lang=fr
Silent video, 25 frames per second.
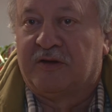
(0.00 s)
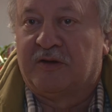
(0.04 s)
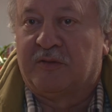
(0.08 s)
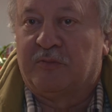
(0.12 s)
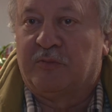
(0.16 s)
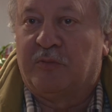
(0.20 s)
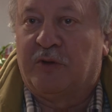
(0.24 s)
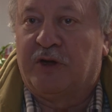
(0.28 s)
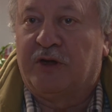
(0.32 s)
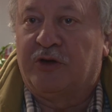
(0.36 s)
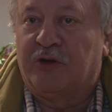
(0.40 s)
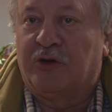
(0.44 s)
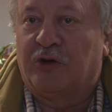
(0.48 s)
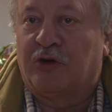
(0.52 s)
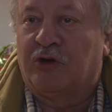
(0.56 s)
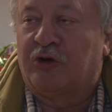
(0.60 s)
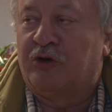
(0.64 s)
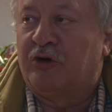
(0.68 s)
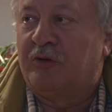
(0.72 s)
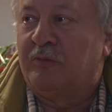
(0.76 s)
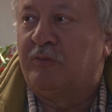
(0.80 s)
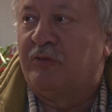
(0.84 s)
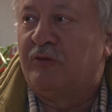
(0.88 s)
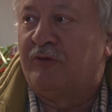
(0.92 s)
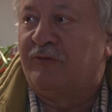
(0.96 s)
meilleurs
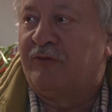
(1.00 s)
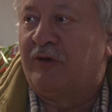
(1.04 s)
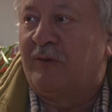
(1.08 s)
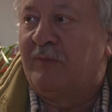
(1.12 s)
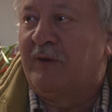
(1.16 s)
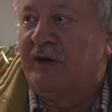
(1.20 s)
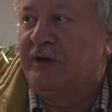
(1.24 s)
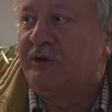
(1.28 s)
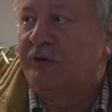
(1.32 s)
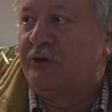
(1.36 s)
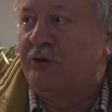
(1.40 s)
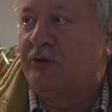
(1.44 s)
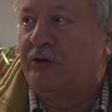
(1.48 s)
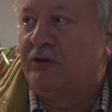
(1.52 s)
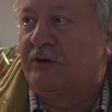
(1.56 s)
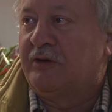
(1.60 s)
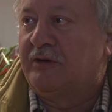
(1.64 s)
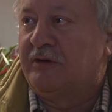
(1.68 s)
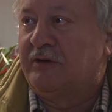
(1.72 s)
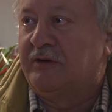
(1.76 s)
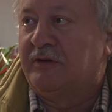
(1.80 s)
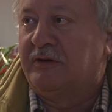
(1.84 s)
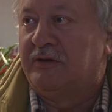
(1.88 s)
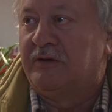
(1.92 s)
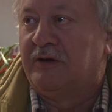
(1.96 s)
clubs euh, formateurs
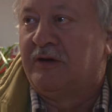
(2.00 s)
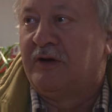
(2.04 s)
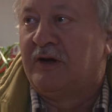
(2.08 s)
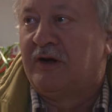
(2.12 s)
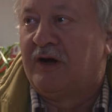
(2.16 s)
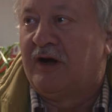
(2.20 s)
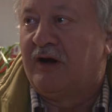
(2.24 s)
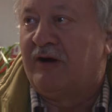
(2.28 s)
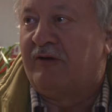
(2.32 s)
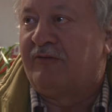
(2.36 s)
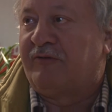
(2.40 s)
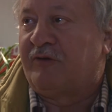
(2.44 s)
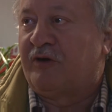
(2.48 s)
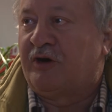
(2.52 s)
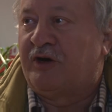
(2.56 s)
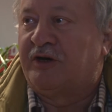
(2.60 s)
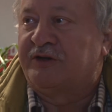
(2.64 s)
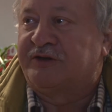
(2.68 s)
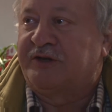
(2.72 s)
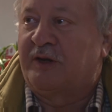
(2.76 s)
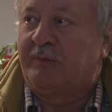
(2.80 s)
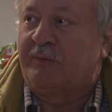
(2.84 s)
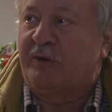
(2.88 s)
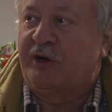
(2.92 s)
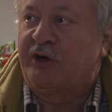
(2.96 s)
euh, en euh,
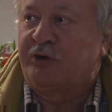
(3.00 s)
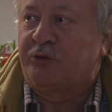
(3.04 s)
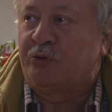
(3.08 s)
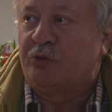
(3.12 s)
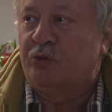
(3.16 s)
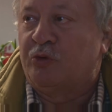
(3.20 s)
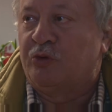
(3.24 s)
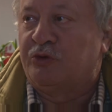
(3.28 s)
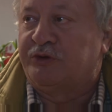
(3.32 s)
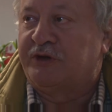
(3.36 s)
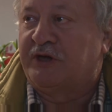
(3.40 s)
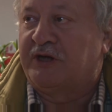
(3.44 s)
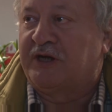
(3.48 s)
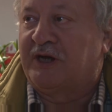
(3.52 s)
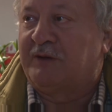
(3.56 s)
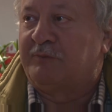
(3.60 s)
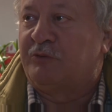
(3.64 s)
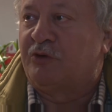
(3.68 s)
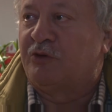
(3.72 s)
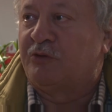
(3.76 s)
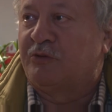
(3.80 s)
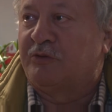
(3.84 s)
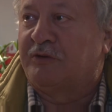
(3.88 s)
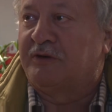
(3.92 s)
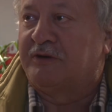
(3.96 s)
France après Toulouse et
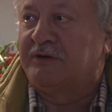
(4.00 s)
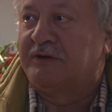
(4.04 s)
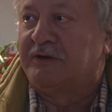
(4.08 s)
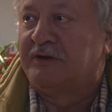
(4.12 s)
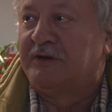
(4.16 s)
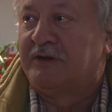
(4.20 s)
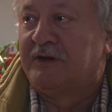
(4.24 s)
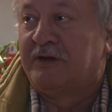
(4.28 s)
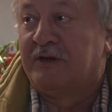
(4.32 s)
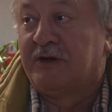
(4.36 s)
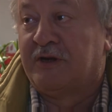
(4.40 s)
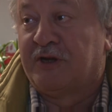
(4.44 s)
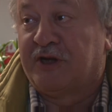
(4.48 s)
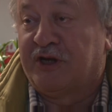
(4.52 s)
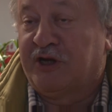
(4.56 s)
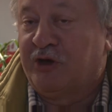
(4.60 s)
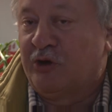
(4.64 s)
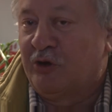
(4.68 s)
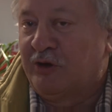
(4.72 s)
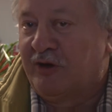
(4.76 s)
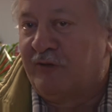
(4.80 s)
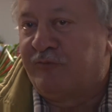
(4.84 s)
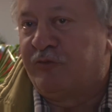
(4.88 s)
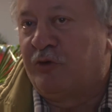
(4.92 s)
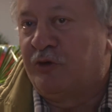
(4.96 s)
Clermont. Et
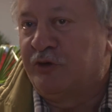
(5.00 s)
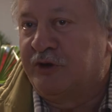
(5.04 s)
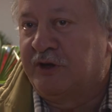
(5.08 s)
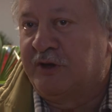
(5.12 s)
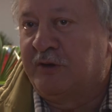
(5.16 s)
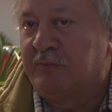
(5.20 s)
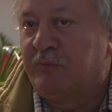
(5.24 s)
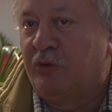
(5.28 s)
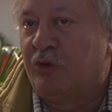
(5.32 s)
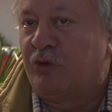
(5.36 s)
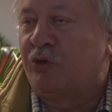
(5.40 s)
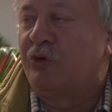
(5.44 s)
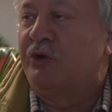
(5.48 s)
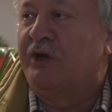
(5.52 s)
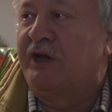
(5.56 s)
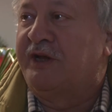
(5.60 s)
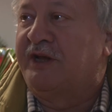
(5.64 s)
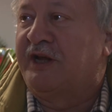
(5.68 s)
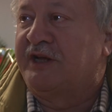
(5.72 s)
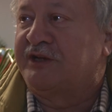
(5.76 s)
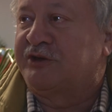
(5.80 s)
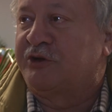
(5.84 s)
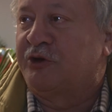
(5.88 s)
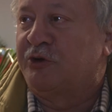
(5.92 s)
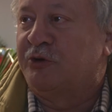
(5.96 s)
on a fourni beaucoup
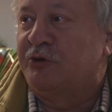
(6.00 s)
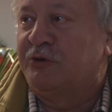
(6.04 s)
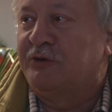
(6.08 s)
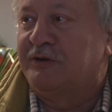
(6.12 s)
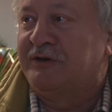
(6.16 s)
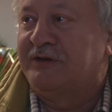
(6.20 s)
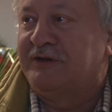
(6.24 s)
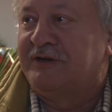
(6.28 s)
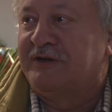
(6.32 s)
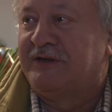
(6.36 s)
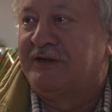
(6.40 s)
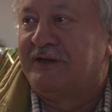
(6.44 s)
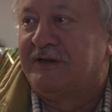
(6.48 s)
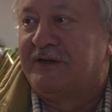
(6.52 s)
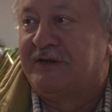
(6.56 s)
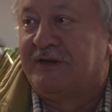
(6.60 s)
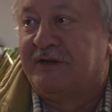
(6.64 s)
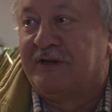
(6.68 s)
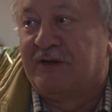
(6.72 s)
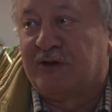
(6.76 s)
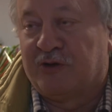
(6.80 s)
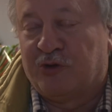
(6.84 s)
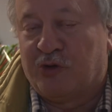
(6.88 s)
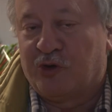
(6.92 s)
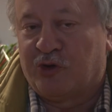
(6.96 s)
d'internationaux.
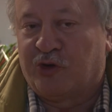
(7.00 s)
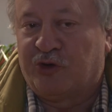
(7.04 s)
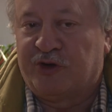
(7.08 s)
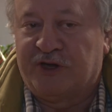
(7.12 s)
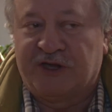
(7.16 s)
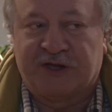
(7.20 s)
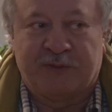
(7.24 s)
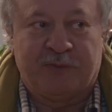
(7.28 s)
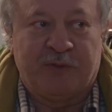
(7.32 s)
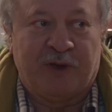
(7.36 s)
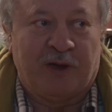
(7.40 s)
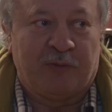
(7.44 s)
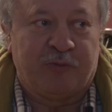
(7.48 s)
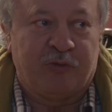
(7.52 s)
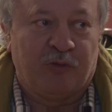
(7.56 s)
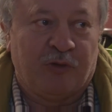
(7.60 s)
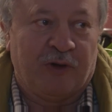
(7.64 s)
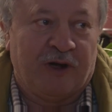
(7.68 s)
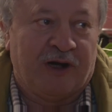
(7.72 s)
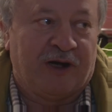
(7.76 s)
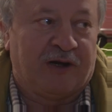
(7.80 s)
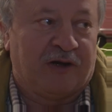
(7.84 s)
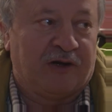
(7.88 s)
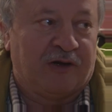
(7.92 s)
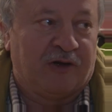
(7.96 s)
Donc on espère
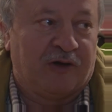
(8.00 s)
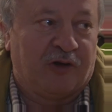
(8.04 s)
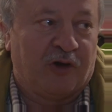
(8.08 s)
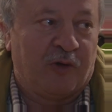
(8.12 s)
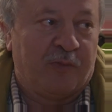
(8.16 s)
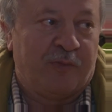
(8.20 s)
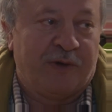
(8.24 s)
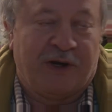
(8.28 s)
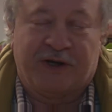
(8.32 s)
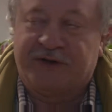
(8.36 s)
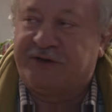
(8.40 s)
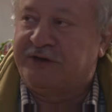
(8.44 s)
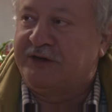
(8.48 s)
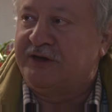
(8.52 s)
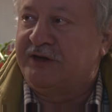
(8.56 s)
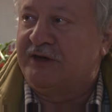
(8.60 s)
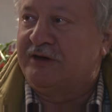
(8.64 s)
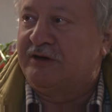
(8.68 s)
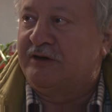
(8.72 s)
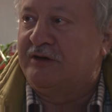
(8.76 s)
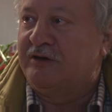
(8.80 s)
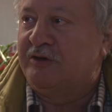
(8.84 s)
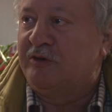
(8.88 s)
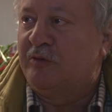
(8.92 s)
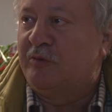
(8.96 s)
pouvoir
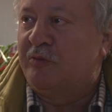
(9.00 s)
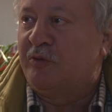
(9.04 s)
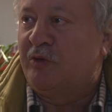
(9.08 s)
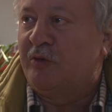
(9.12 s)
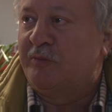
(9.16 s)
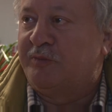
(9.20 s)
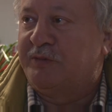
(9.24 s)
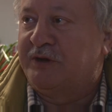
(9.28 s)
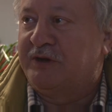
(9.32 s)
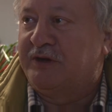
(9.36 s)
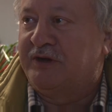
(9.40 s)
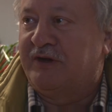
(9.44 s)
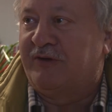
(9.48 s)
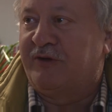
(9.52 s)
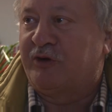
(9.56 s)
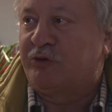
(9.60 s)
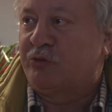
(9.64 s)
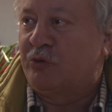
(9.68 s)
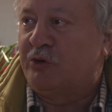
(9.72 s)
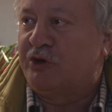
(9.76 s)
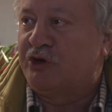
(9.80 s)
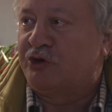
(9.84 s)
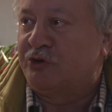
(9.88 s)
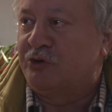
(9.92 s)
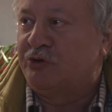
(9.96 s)
repartir de bon pied avec tous
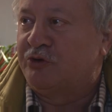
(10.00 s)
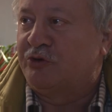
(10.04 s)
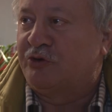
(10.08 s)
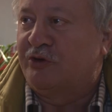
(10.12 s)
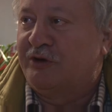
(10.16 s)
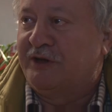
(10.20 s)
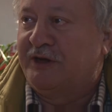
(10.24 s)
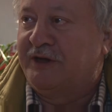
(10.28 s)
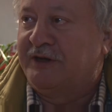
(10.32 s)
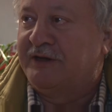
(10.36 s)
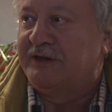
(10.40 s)
les jeunes qu'on a.